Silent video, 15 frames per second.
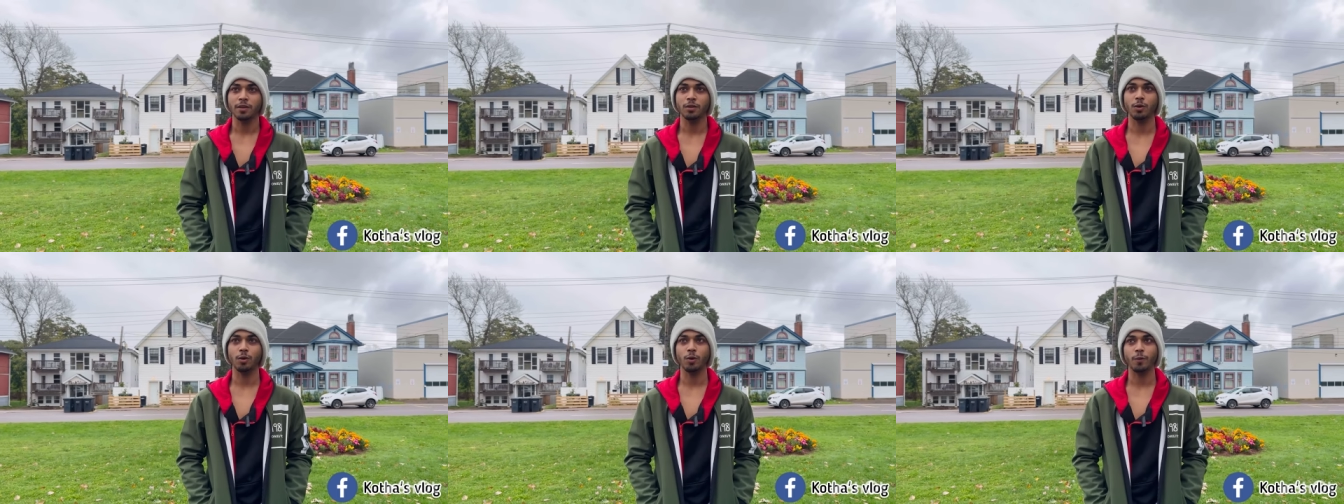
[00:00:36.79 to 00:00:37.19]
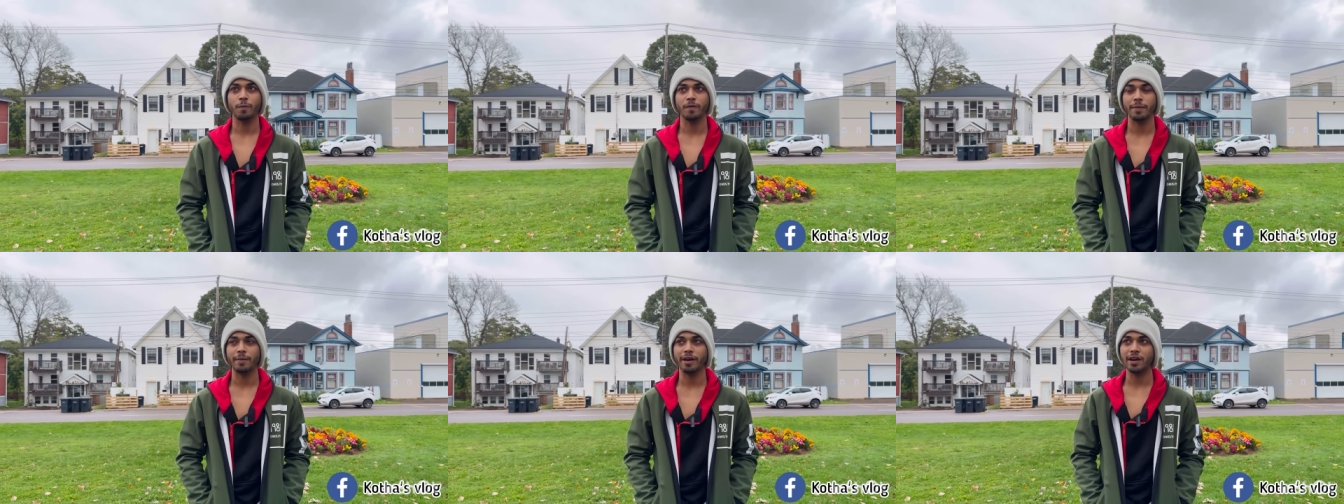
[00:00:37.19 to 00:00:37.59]
তো
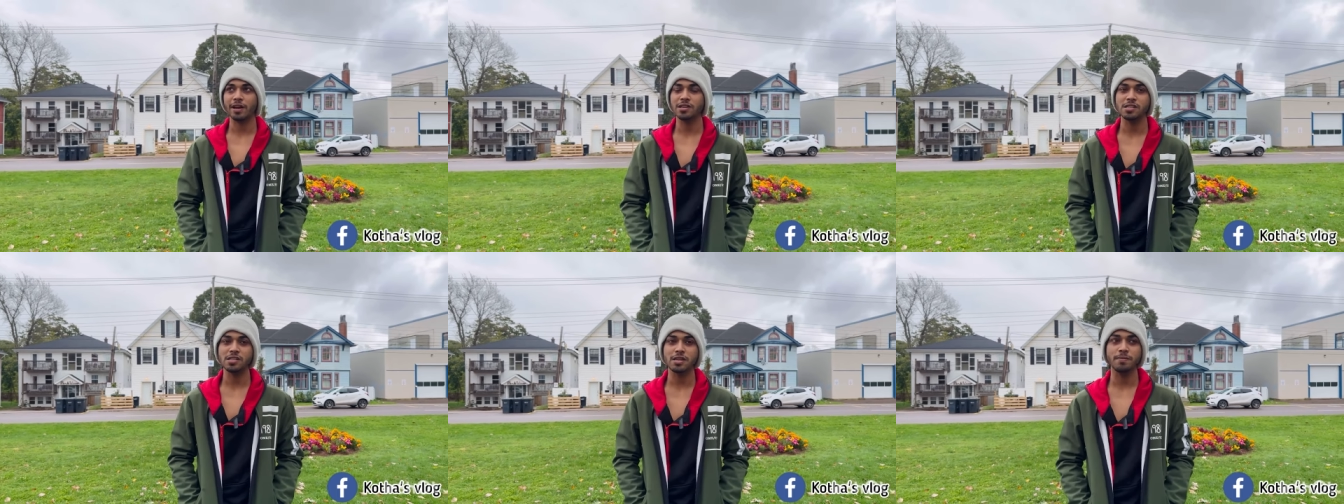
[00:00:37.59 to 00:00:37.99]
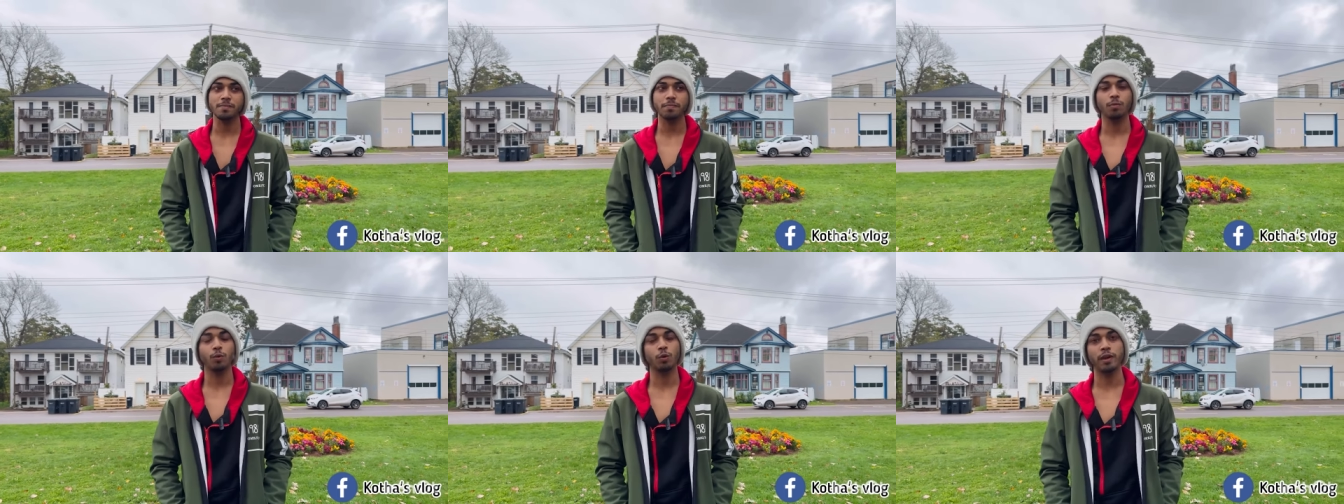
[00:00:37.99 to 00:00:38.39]
আমি এখানে আসছি
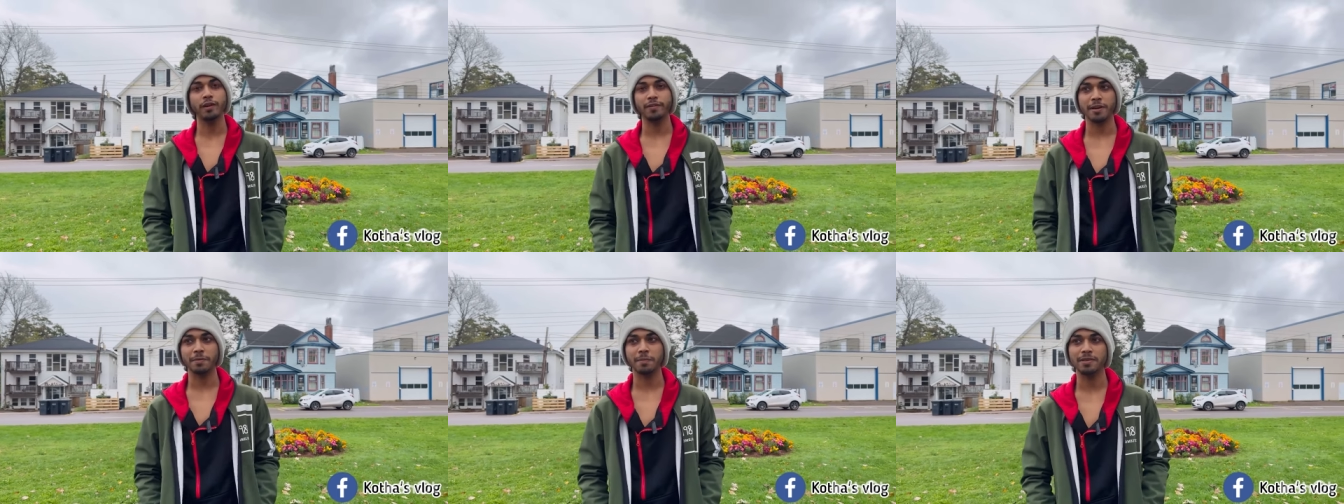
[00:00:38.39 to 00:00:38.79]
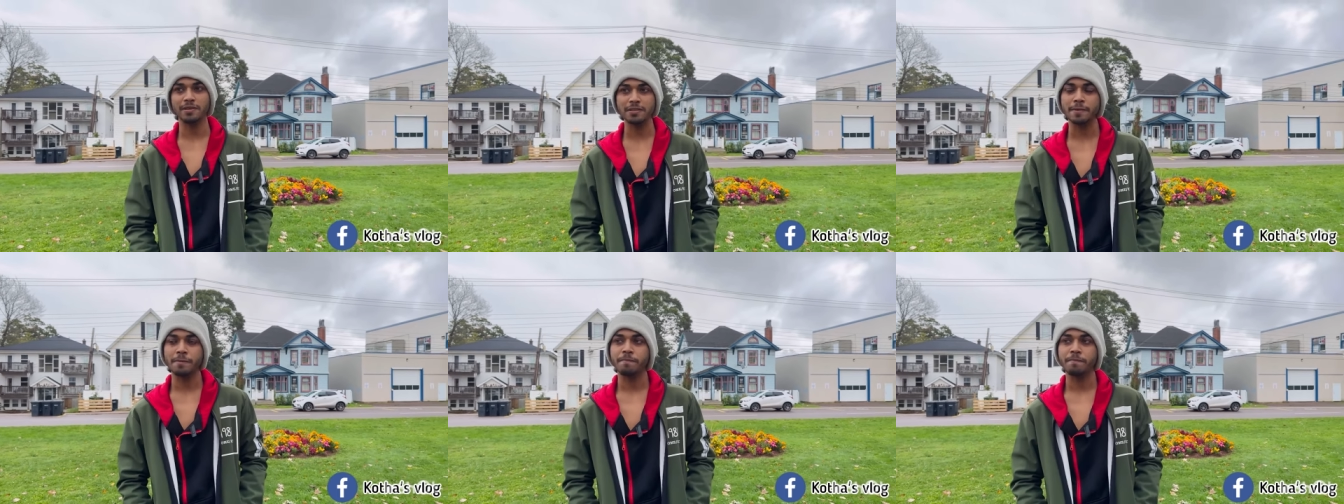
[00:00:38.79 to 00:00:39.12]
মোর দ্যান টেন মান্থস